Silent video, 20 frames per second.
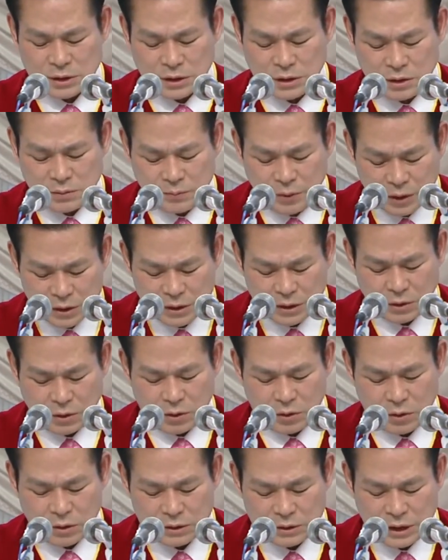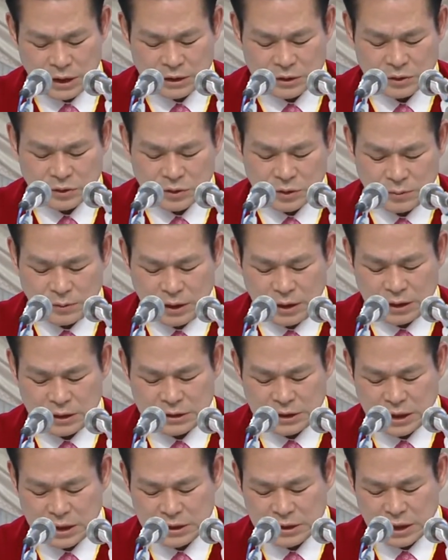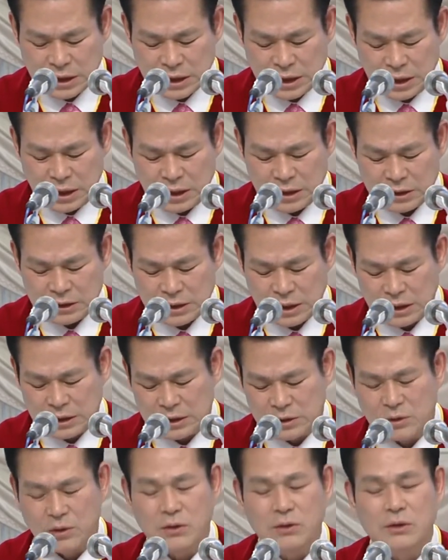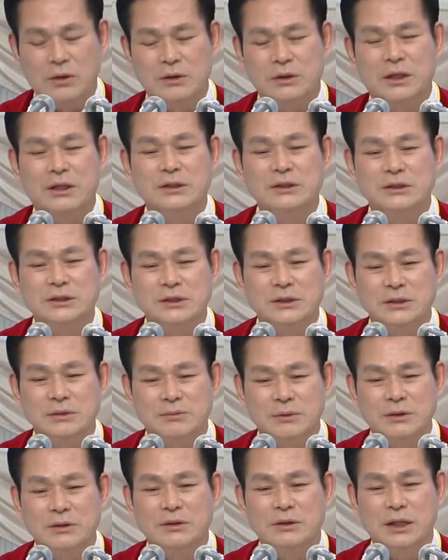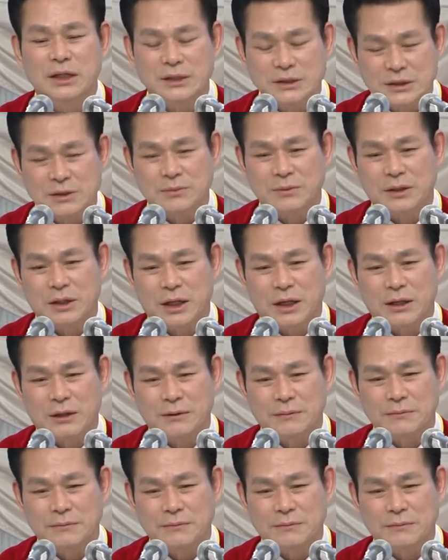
全てを捨ててイエス様の弟子になろうと決心したのです。